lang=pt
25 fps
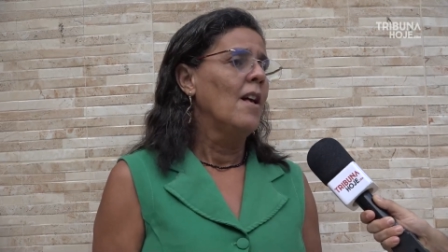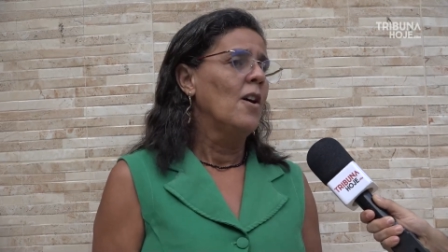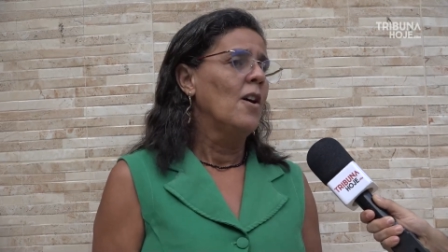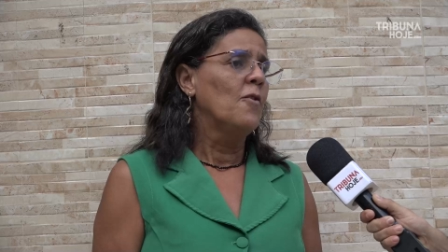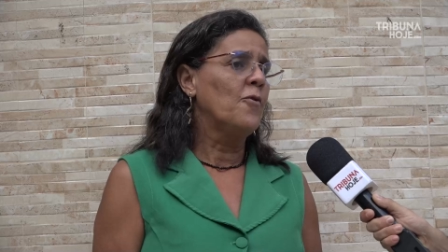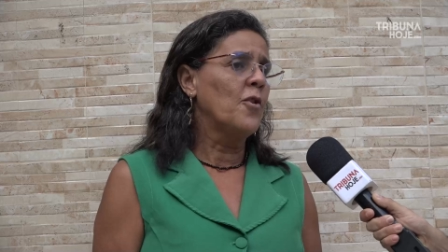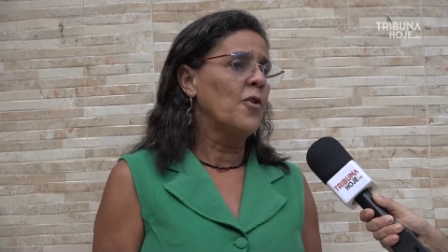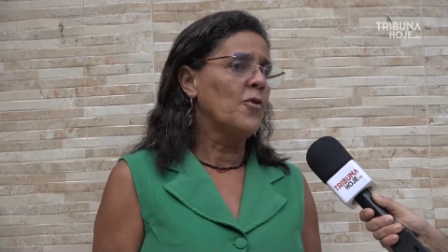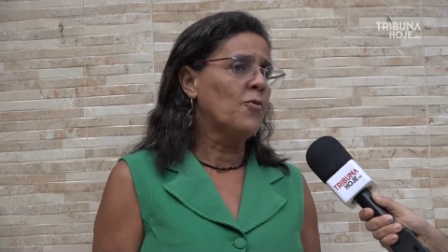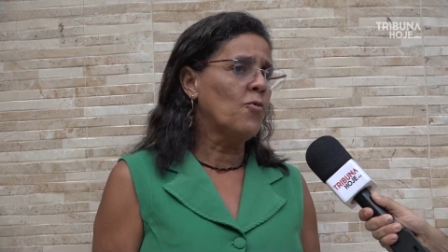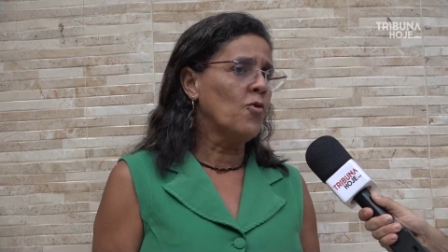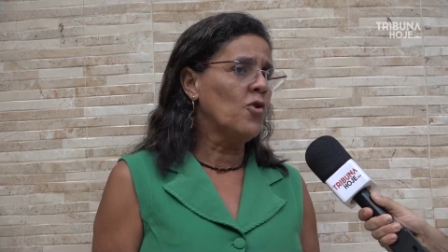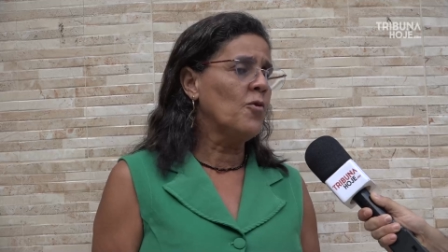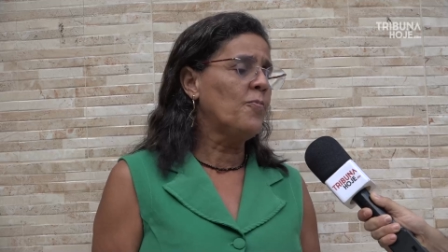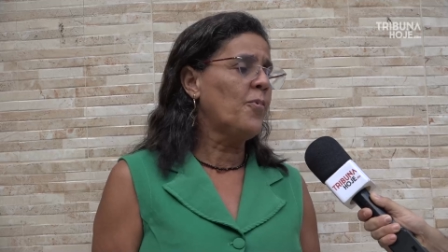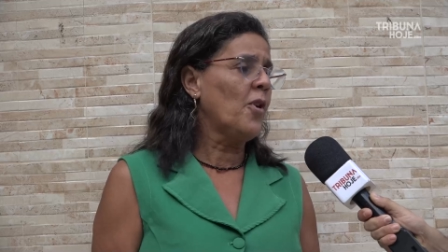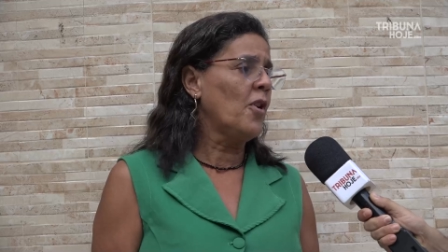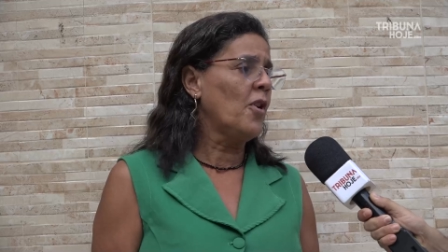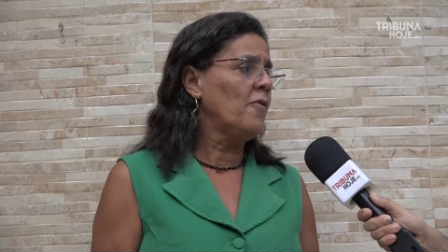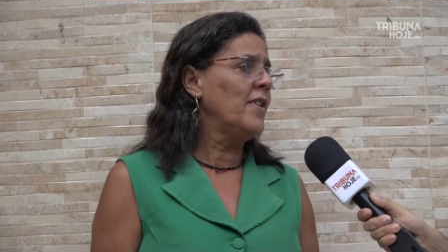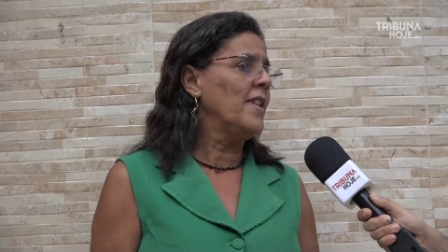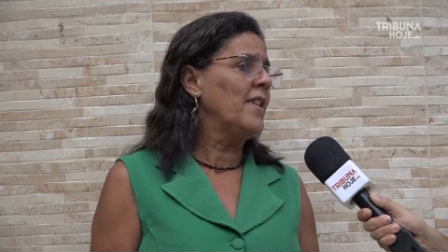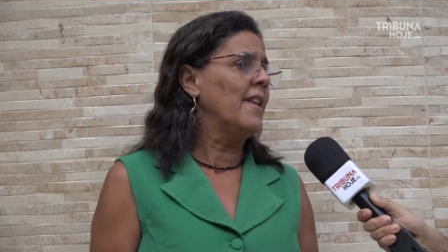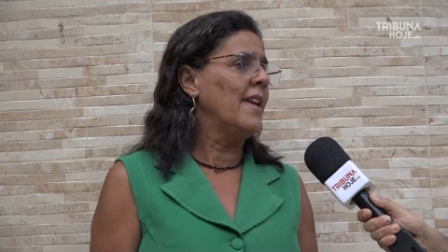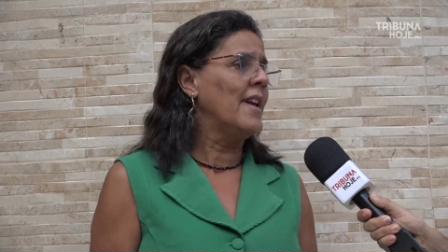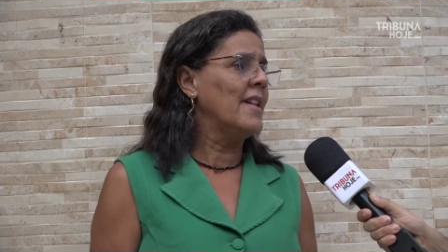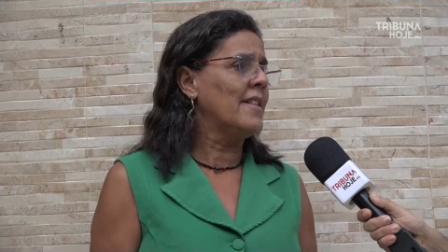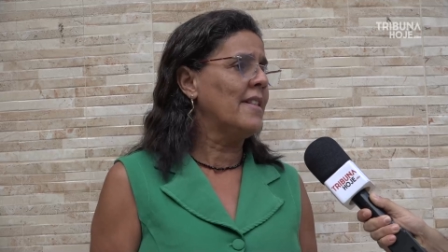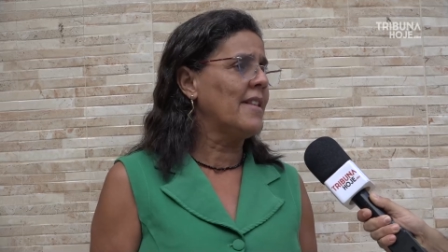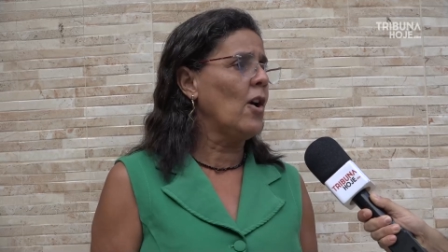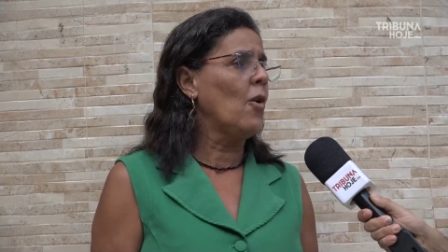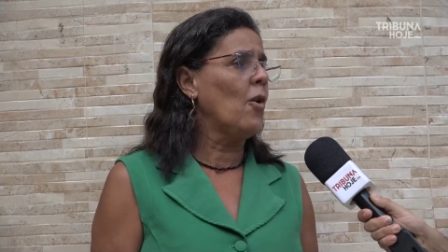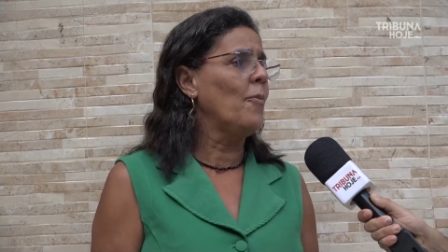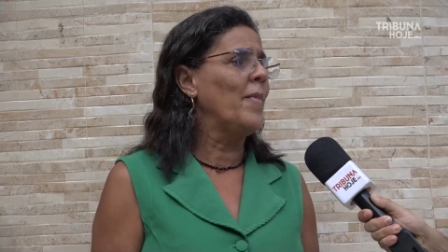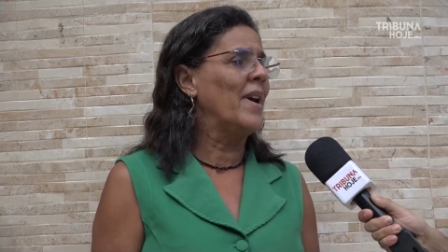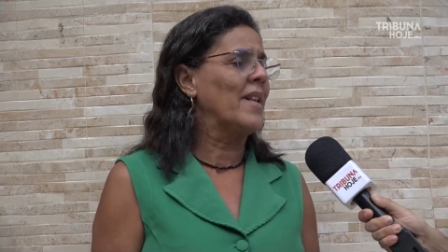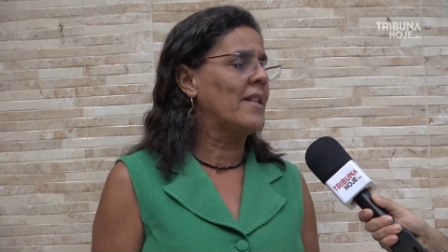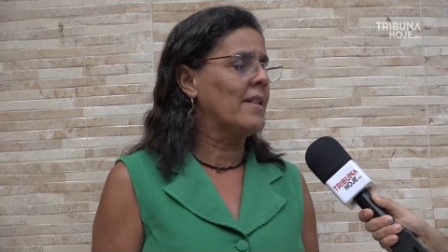Foi tudo proveniente
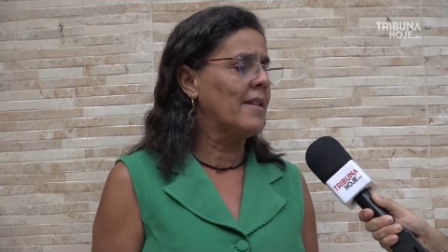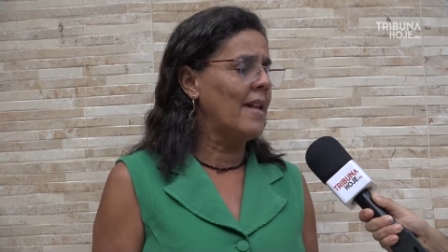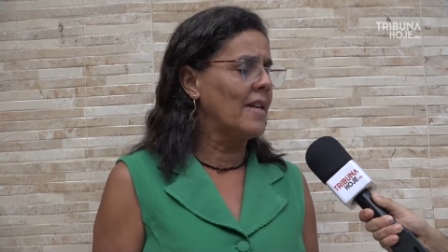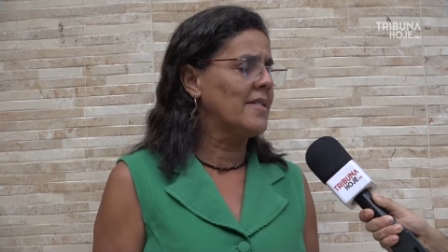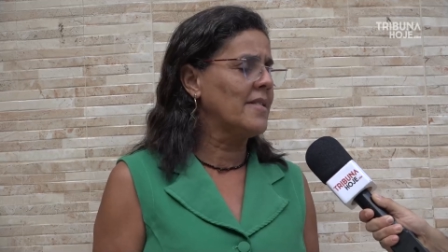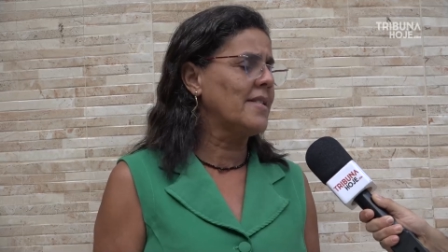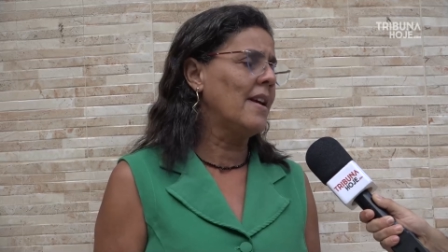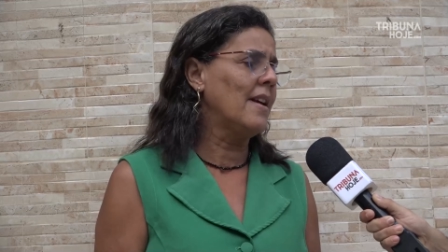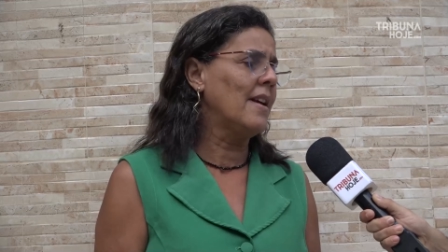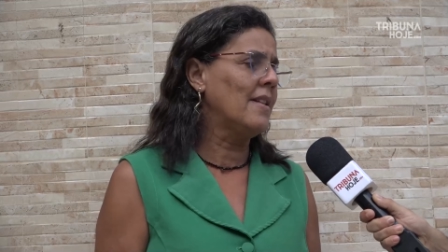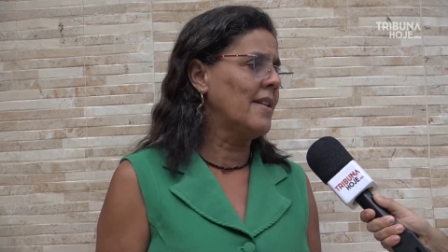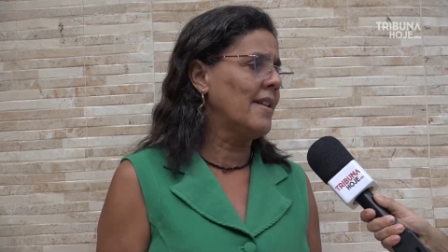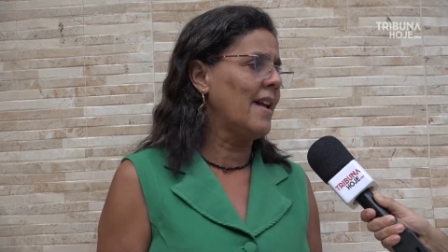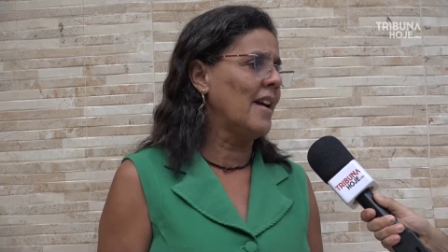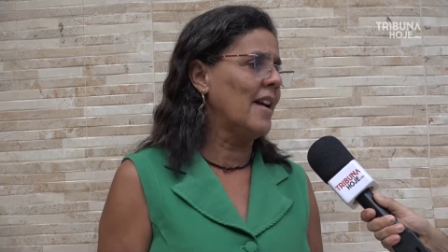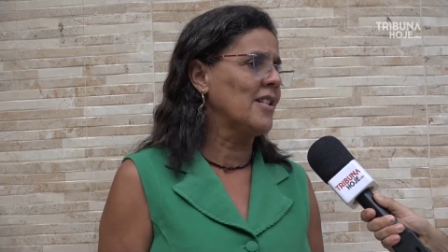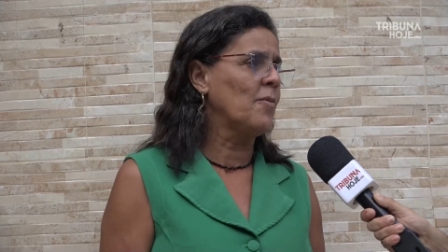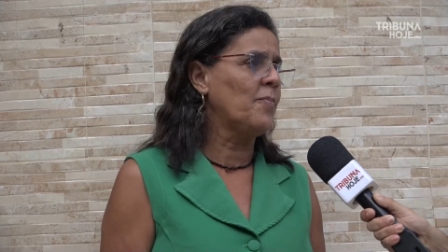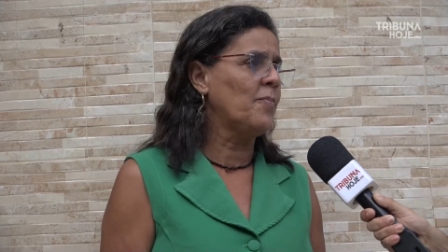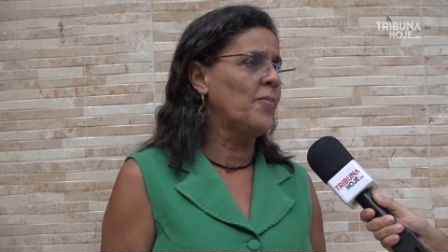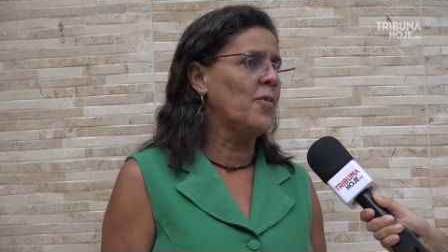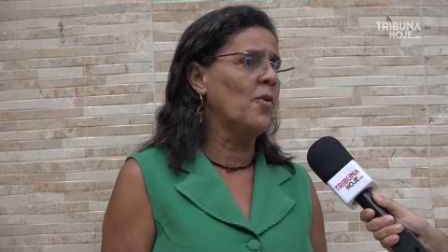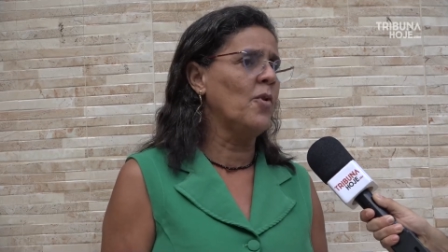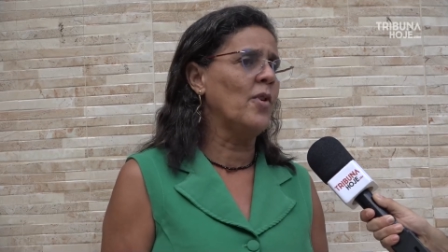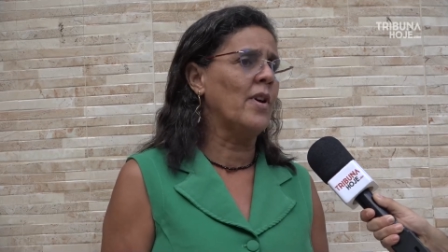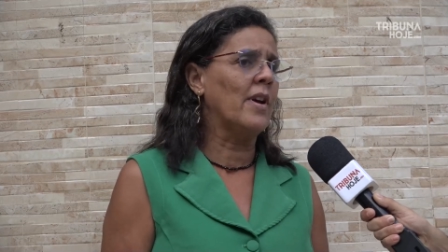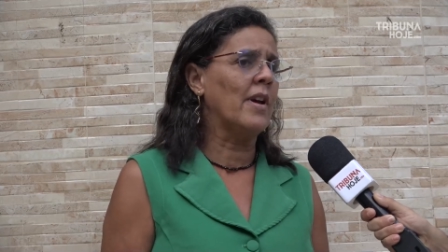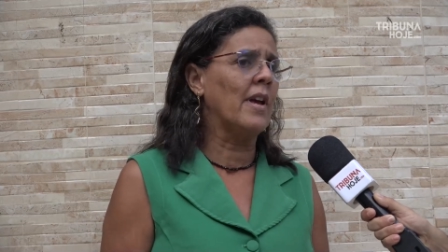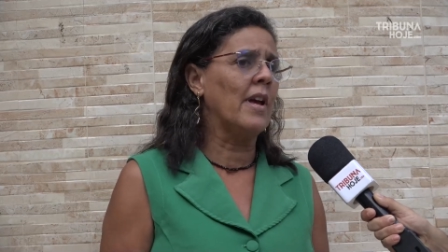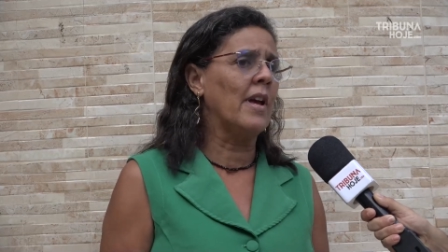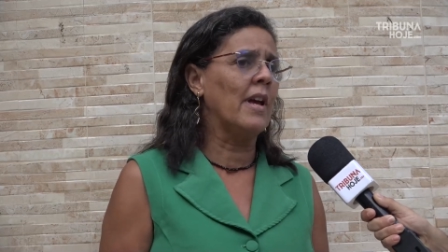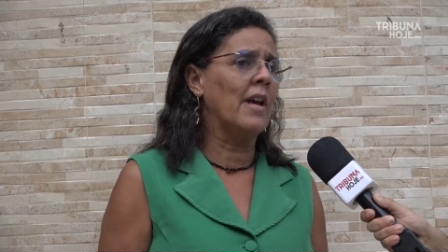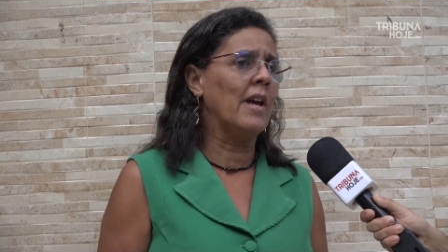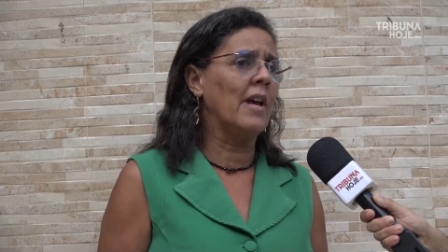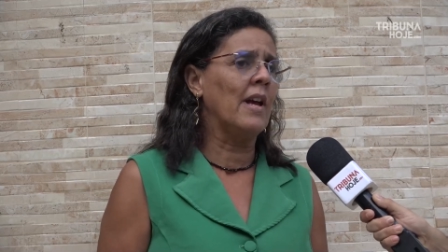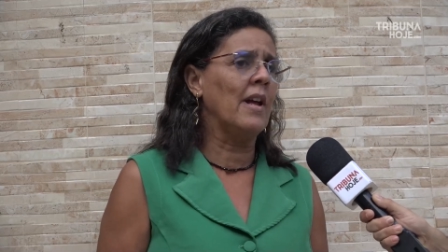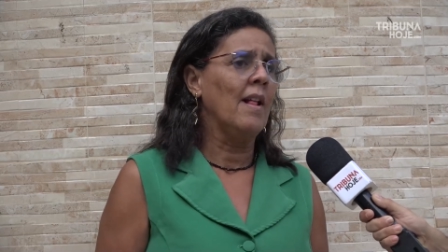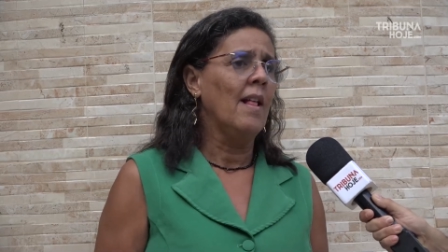realmente dessa retirada,
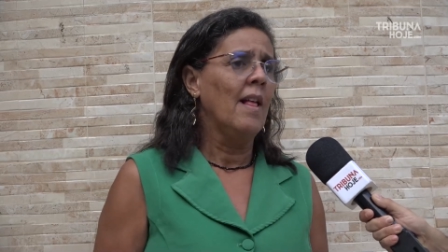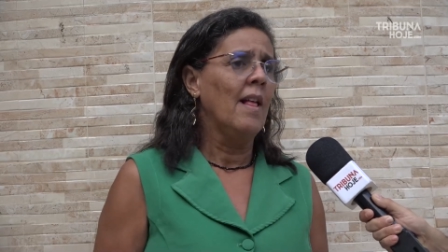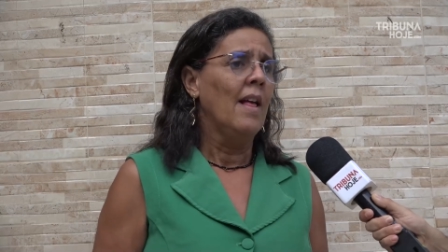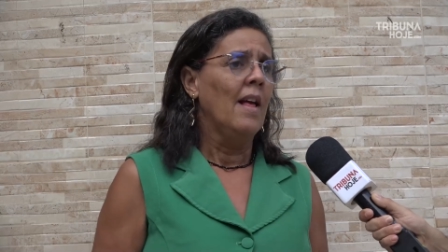porque